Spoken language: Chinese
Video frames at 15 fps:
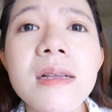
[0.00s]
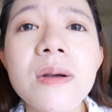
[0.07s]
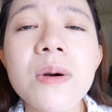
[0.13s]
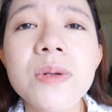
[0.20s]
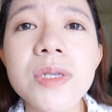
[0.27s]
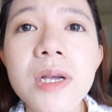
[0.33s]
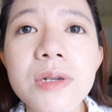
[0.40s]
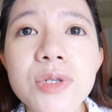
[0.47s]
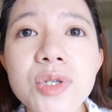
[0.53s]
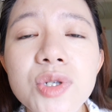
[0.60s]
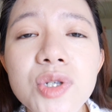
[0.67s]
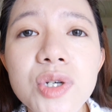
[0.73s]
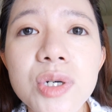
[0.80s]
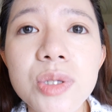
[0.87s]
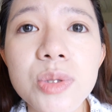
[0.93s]
能够这样子
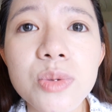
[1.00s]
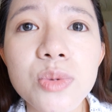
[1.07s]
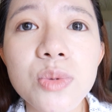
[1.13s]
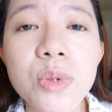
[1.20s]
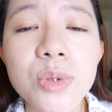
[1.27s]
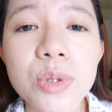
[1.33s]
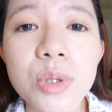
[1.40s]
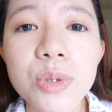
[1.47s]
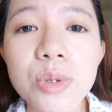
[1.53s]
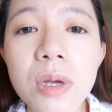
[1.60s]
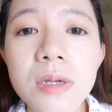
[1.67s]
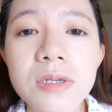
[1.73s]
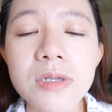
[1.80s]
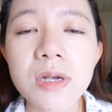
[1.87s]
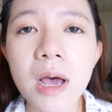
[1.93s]
遮住，我觉得
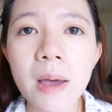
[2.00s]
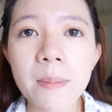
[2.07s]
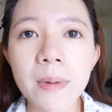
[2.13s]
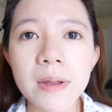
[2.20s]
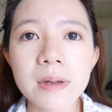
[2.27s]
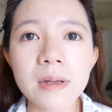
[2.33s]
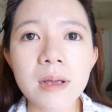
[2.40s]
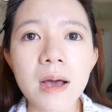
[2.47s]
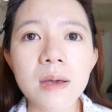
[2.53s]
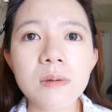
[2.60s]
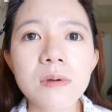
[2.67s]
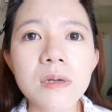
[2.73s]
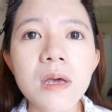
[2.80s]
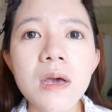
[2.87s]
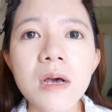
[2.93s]
算是还蛮厉害。因
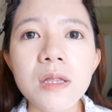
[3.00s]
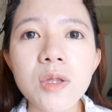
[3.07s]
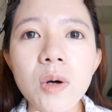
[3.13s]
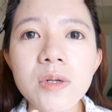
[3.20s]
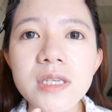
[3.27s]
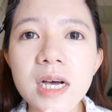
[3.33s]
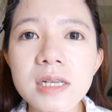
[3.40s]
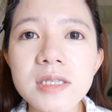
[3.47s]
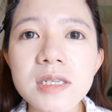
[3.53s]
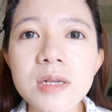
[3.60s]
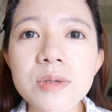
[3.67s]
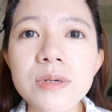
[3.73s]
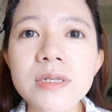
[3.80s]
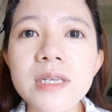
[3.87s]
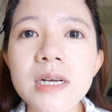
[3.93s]
为通常
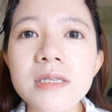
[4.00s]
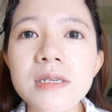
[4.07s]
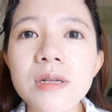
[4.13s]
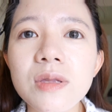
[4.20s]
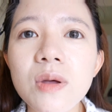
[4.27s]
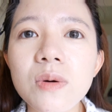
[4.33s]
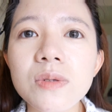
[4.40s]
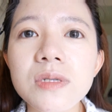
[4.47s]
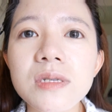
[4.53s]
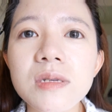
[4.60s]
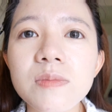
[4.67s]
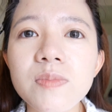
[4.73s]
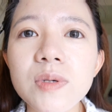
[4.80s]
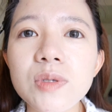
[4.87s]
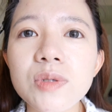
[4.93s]
针对这样的痘子，你
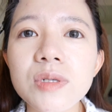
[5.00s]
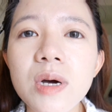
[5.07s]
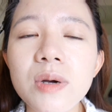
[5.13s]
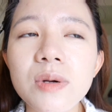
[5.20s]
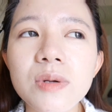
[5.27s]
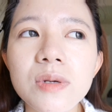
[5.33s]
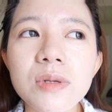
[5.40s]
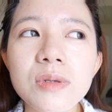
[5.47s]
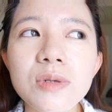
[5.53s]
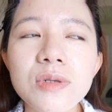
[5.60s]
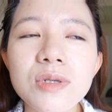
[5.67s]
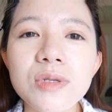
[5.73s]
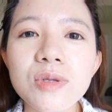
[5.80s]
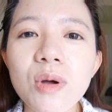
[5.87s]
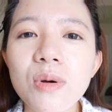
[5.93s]
必须要就
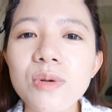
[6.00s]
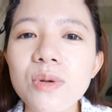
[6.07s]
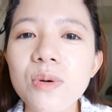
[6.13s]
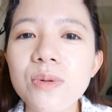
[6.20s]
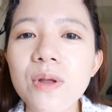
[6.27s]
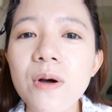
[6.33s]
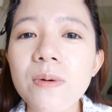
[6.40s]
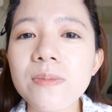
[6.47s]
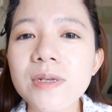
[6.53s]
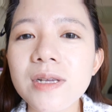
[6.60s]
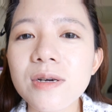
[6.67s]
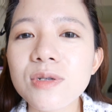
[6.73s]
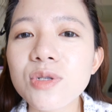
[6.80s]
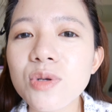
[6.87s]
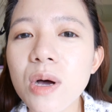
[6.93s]
是动用那种比
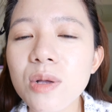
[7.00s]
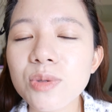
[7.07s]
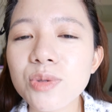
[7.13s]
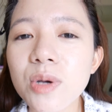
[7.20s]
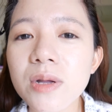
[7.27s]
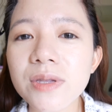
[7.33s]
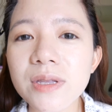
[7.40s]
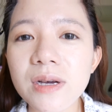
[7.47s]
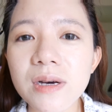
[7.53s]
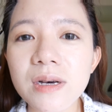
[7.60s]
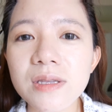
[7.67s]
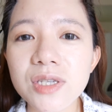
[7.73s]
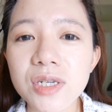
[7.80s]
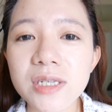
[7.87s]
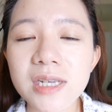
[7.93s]
较霜状的
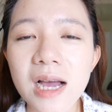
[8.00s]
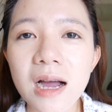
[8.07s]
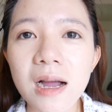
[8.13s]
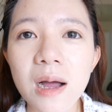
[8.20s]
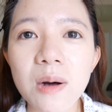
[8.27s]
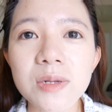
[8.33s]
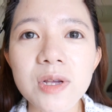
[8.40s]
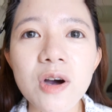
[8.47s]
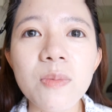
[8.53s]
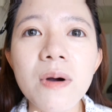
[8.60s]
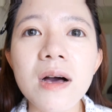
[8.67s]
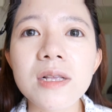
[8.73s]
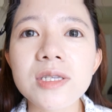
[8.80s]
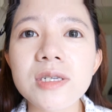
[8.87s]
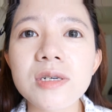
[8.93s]
遮瑕膏才有
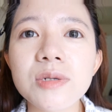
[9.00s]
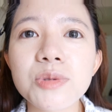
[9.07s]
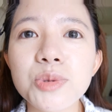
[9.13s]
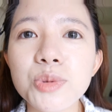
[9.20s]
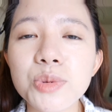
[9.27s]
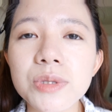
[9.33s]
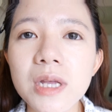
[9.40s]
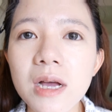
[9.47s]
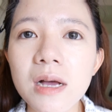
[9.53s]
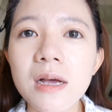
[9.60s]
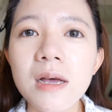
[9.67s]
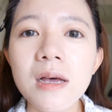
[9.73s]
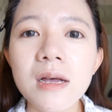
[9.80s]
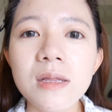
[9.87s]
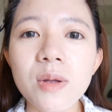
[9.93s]
办法遮住这样。
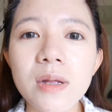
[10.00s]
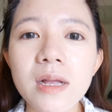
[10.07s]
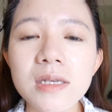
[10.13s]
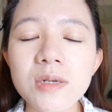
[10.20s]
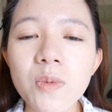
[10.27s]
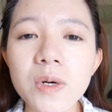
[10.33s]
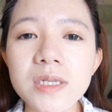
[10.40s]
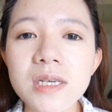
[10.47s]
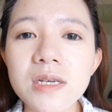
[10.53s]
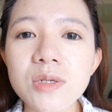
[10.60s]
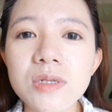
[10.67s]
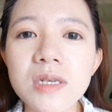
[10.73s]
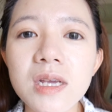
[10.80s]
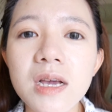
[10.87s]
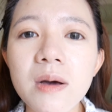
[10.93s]
对，但是我今天
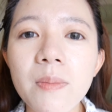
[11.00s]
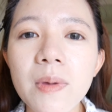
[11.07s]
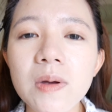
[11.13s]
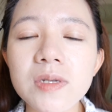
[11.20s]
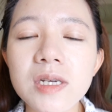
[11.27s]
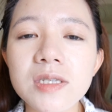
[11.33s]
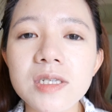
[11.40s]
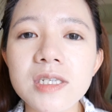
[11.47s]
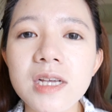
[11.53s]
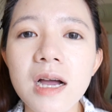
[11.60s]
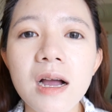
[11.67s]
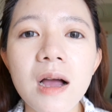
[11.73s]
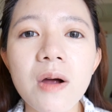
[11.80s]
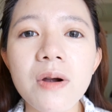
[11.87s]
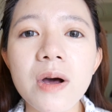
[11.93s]
就是一个没有上遮瑕
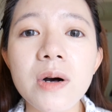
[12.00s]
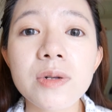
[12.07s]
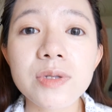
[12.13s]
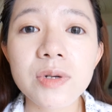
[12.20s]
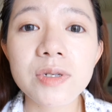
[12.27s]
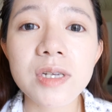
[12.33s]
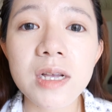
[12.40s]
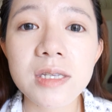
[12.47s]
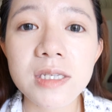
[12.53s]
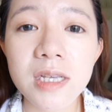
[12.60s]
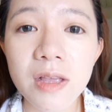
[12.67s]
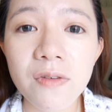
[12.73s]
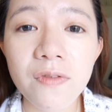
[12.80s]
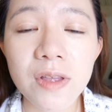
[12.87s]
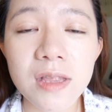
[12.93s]
膏，然后只有上气
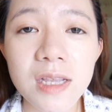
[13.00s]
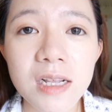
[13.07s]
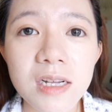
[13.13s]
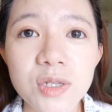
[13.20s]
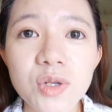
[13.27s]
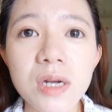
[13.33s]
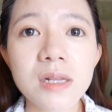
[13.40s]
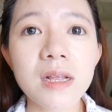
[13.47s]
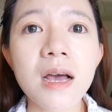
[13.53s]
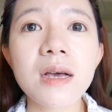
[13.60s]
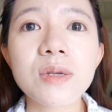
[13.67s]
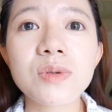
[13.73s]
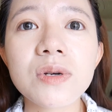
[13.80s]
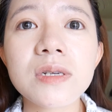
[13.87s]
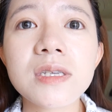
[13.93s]
垫粉底的状
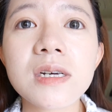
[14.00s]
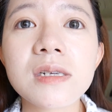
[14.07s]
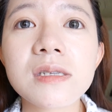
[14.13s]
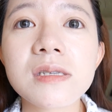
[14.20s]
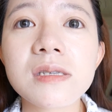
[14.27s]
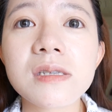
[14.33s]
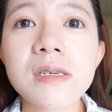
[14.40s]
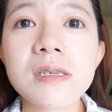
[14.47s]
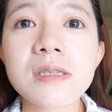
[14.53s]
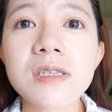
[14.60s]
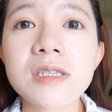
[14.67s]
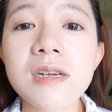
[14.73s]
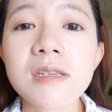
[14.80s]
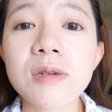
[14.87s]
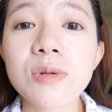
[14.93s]
态，所以这样子的遮
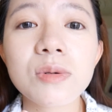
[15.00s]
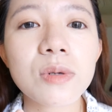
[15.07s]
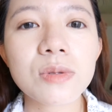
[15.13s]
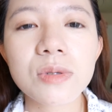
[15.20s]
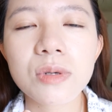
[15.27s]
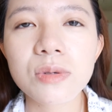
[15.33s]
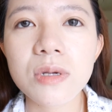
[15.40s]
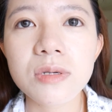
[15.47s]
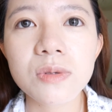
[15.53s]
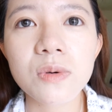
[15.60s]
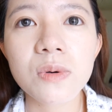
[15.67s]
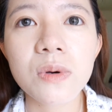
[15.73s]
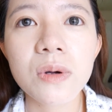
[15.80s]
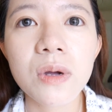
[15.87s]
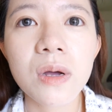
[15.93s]
瑕程度，我觉得算是我。